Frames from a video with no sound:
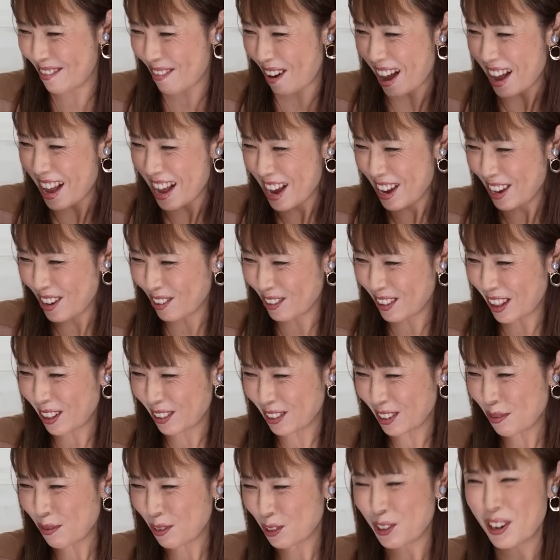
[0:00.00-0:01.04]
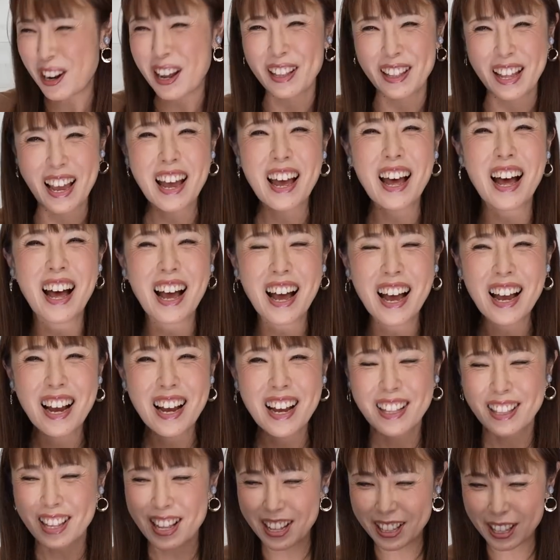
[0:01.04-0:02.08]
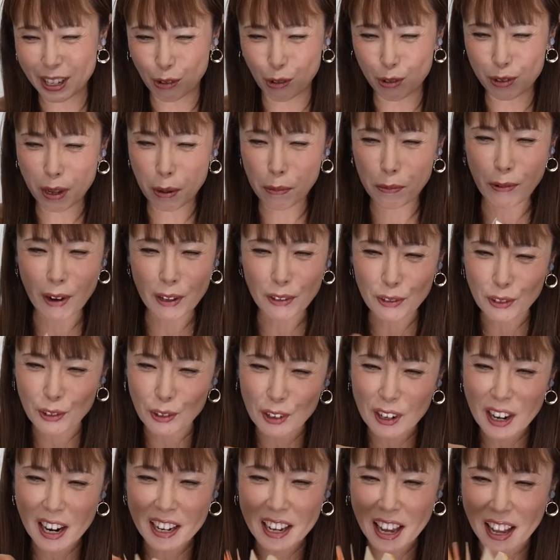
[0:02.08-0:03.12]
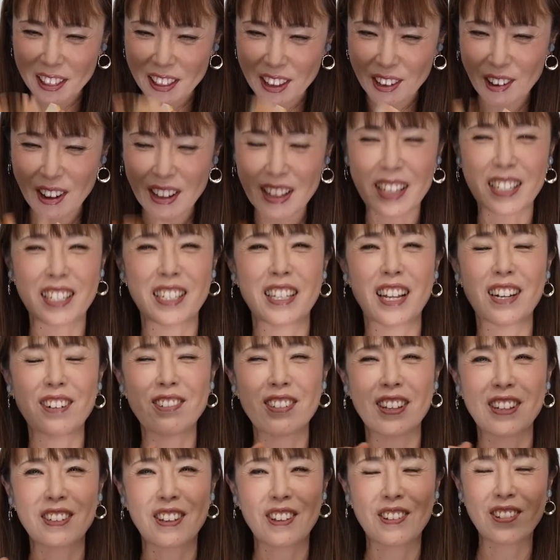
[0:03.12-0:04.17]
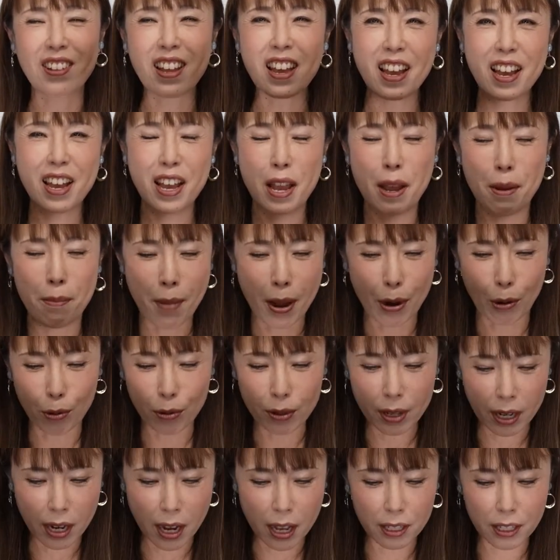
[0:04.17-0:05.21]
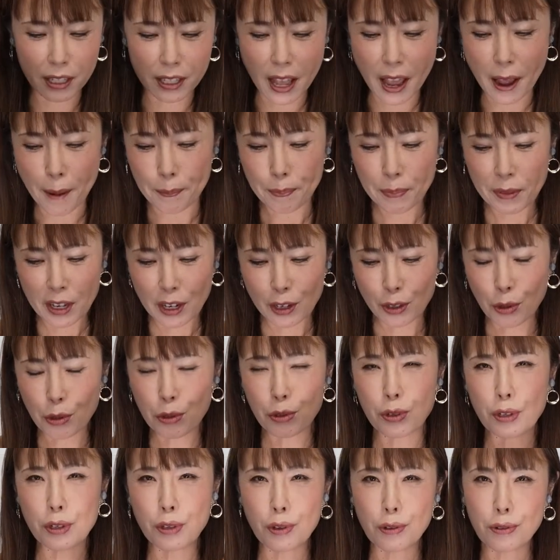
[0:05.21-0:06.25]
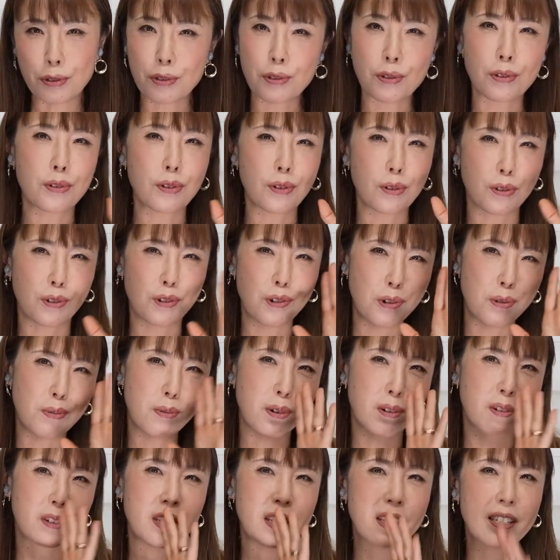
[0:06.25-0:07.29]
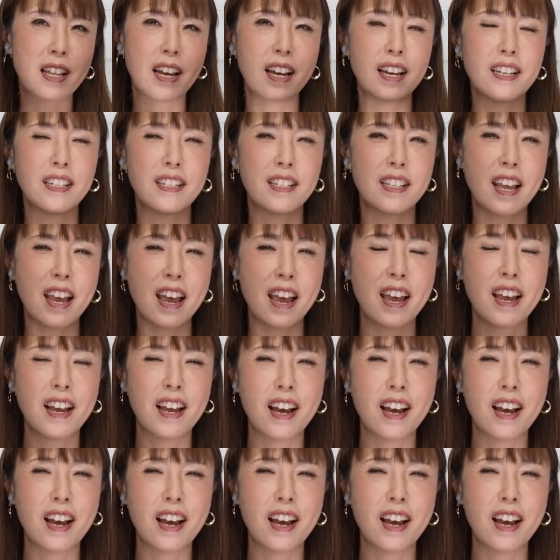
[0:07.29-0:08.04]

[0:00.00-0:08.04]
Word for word: 今読んだの全部それやねってたらこんな分厚いの嫌やんっていう話になるんですけどねまあこんな感じで一つ一つのその項目に対して